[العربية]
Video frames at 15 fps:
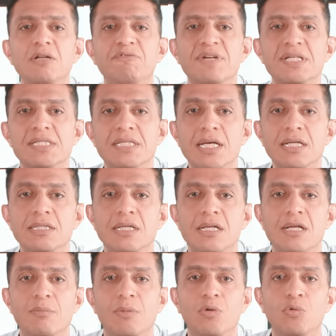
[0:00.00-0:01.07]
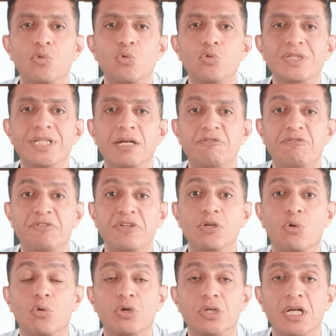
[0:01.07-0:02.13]
الفساد اللي موجوده في
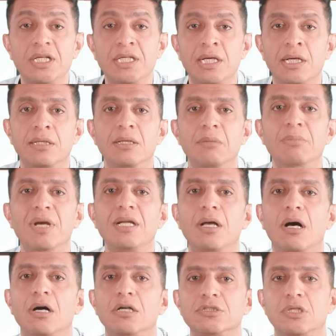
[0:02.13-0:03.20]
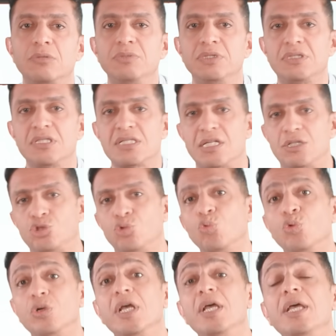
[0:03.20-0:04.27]
اوكرانيا بقى لها اكتر من تسع
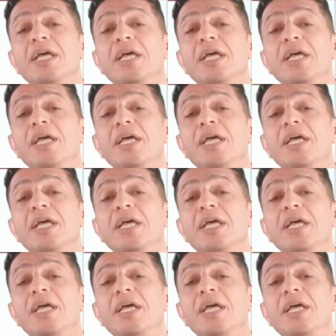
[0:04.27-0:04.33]
شهور